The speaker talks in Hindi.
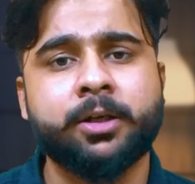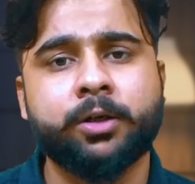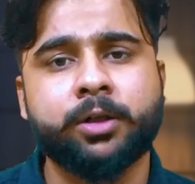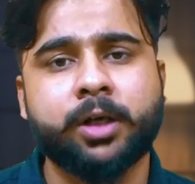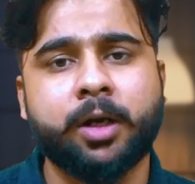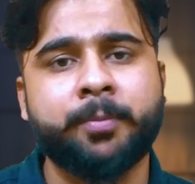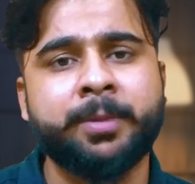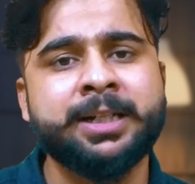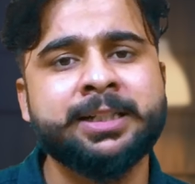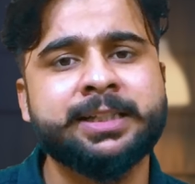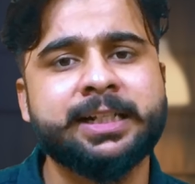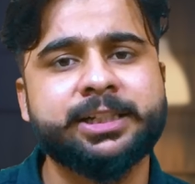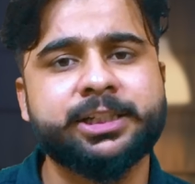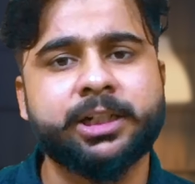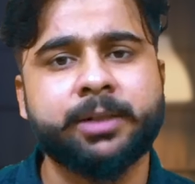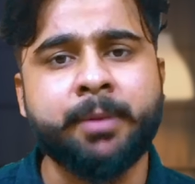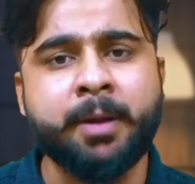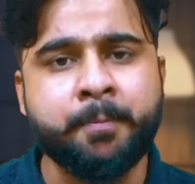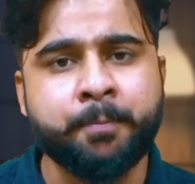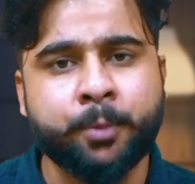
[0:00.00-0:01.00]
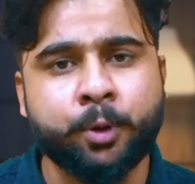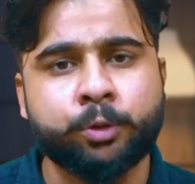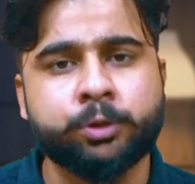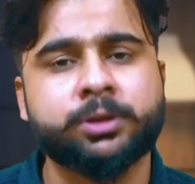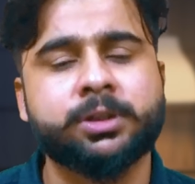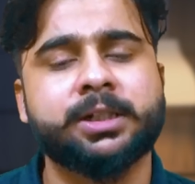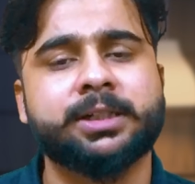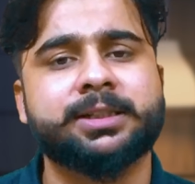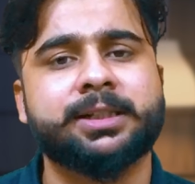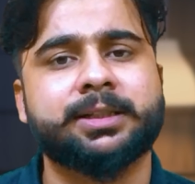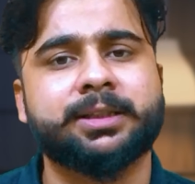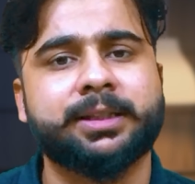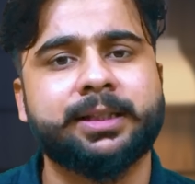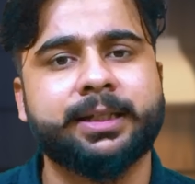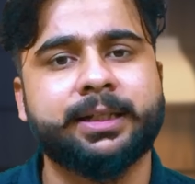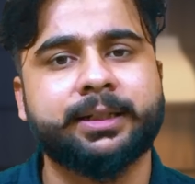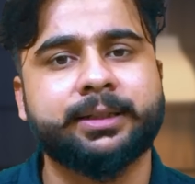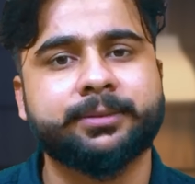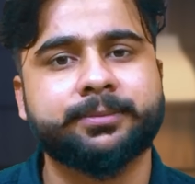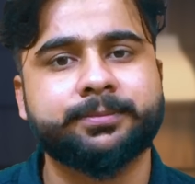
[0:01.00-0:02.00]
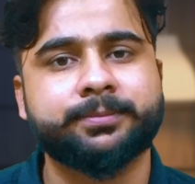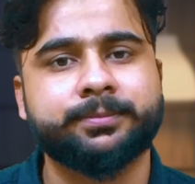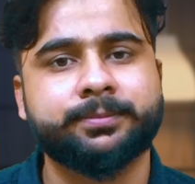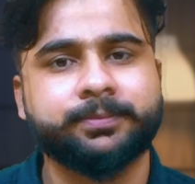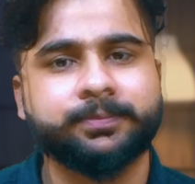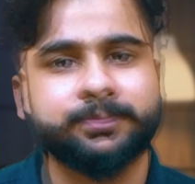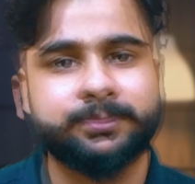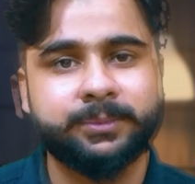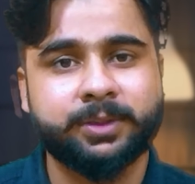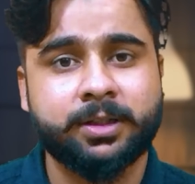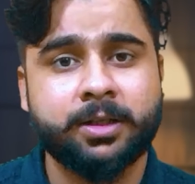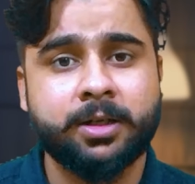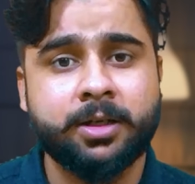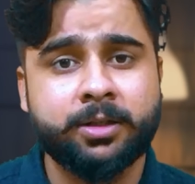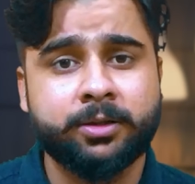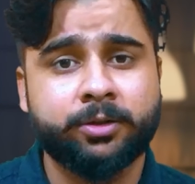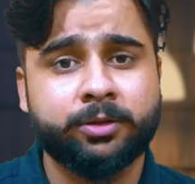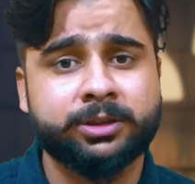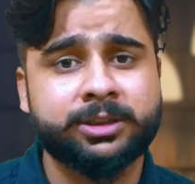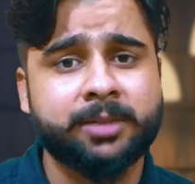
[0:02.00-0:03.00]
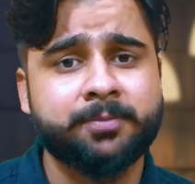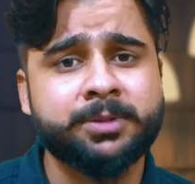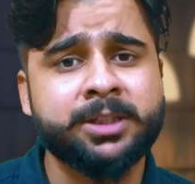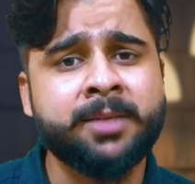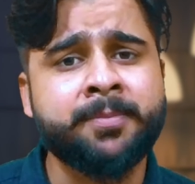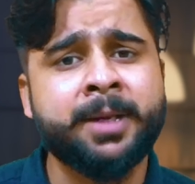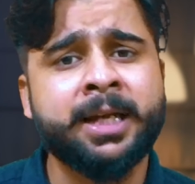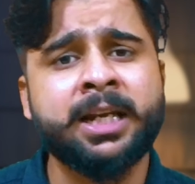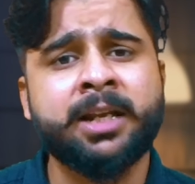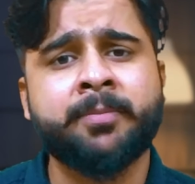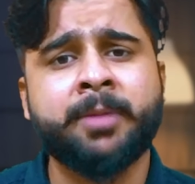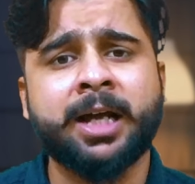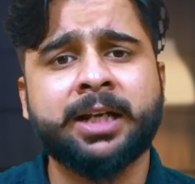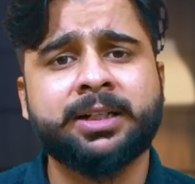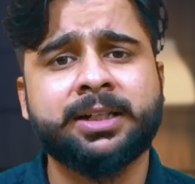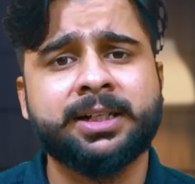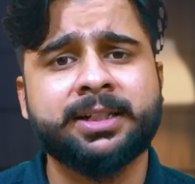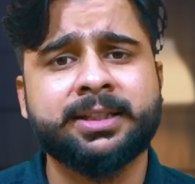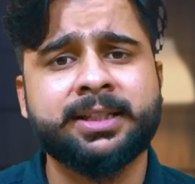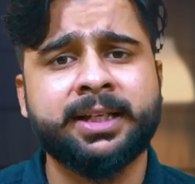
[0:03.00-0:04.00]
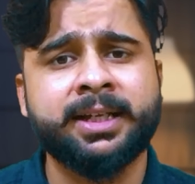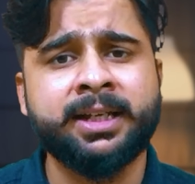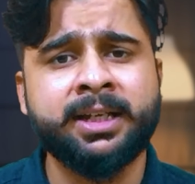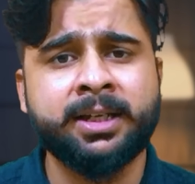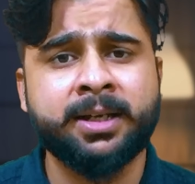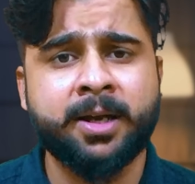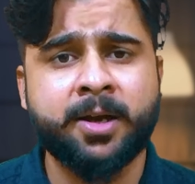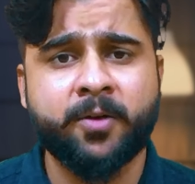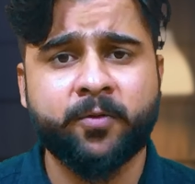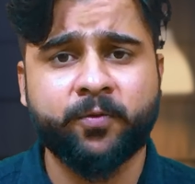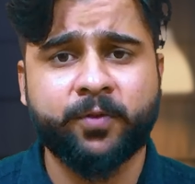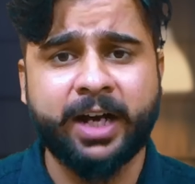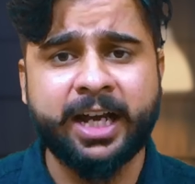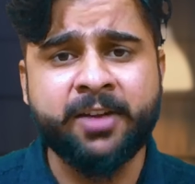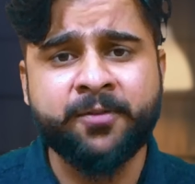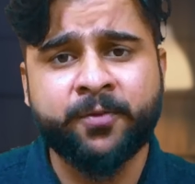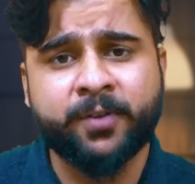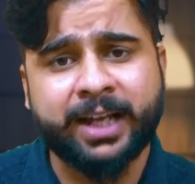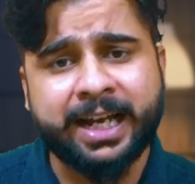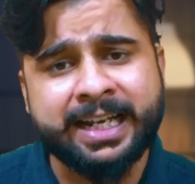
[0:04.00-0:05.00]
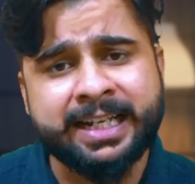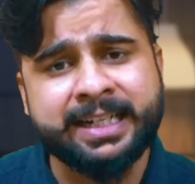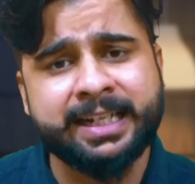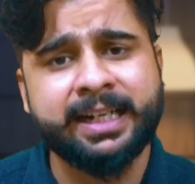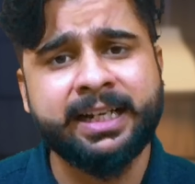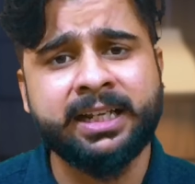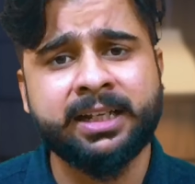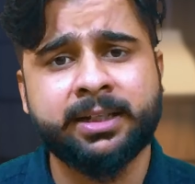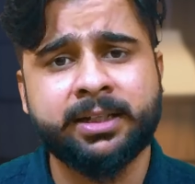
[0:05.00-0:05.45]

कमेंट सेक्शन में पोस्ट कर सकते हैं तो सबसे पहले बात करते हैं वाई फ्राई की